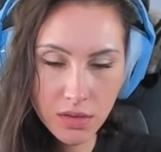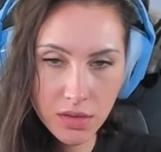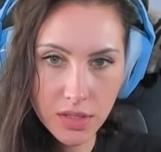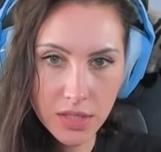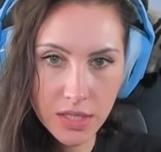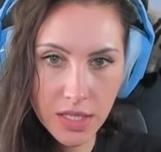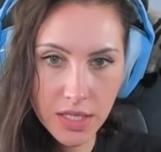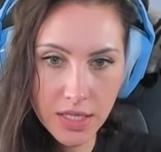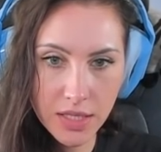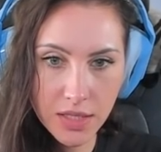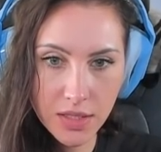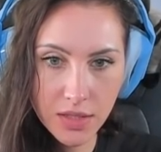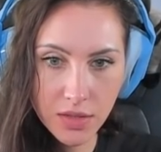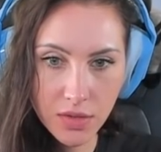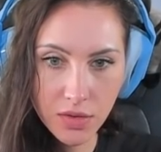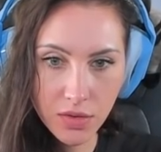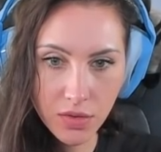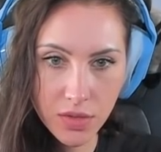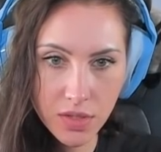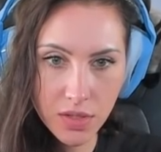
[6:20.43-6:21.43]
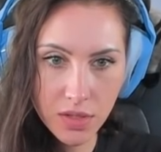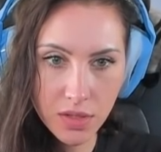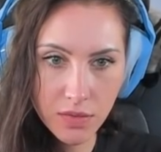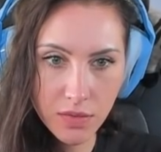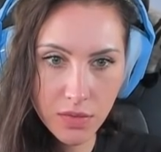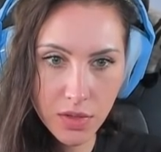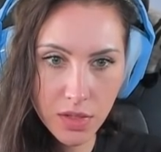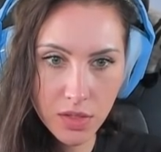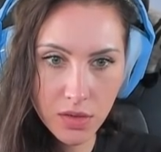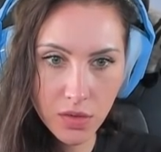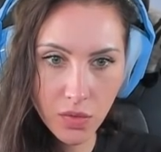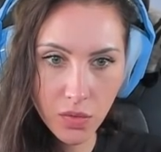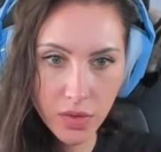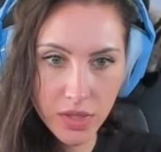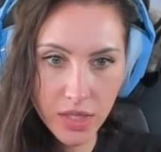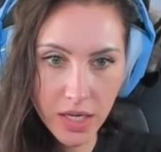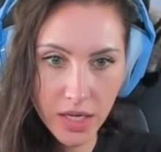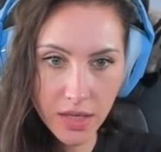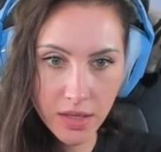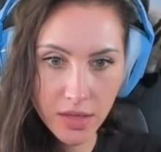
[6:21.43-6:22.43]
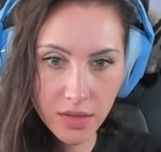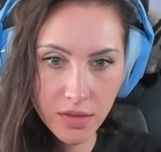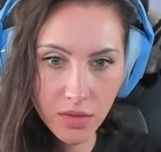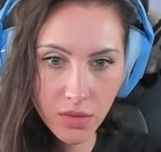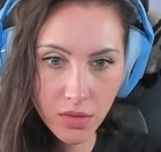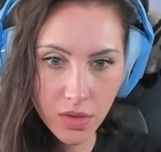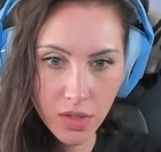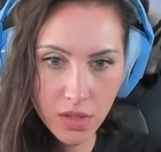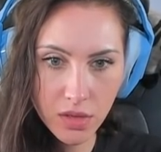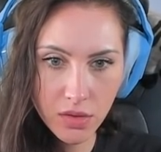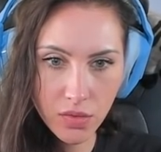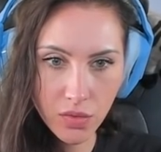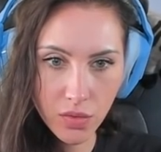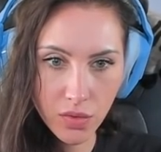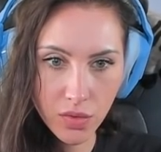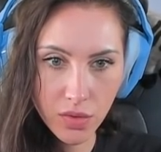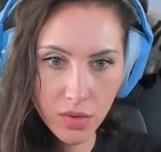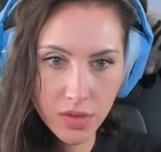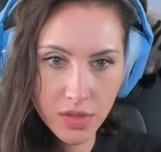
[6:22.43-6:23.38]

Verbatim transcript: Ist der jetzt größer geworden? Oh ja. Oder? Nö.